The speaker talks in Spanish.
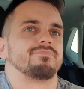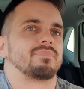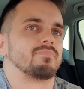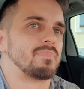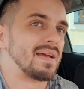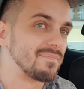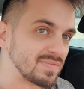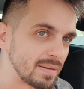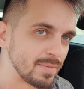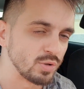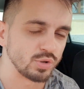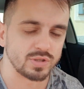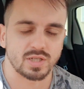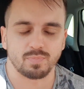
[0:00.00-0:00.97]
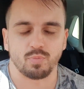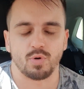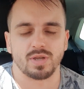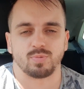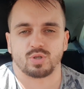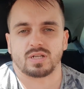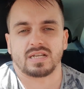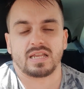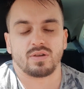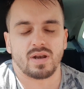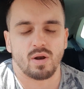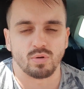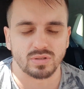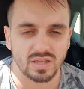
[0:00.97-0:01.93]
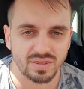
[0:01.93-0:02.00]
20 minutos después, pues ha salido
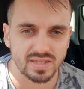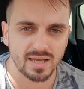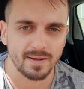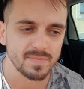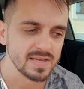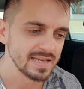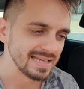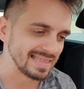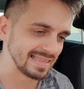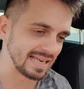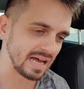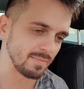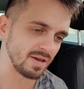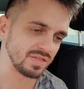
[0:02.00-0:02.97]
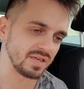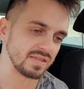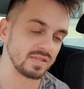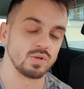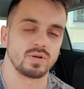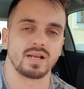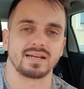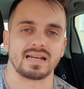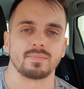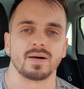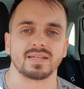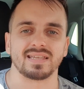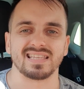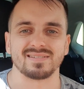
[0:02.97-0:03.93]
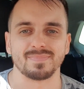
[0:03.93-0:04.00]
la noticia de la ABC diciendo que el Real
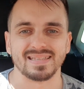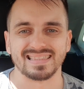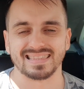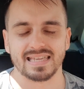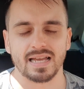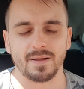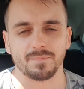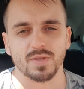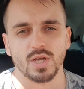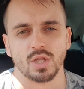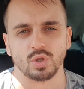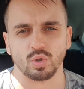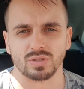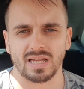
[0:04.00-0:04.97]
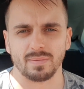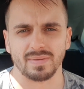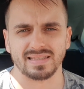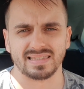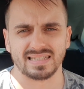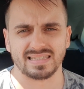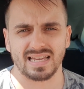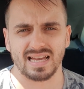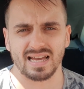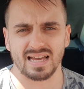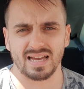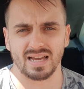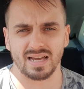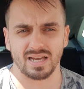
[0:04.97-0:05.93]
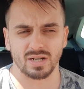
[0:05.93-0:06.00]
Madrid desmintía totalmente
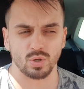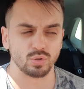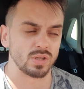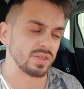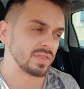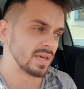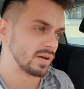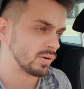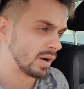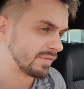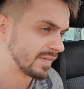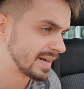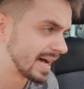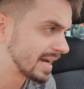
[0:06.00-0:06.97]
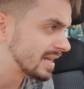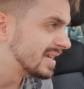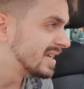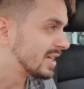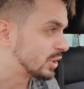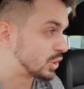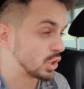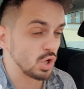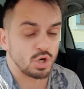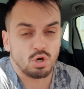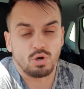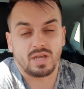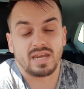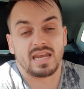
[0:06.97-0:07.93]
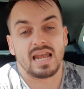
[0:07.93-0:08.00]
esta noticia, ¿no? Al final, yo
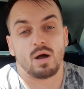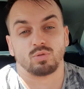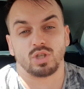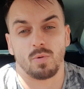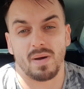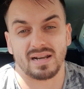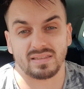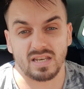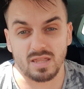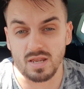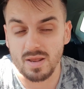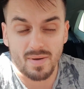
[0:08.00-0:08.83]
creo que ni Lautaro Martínez ni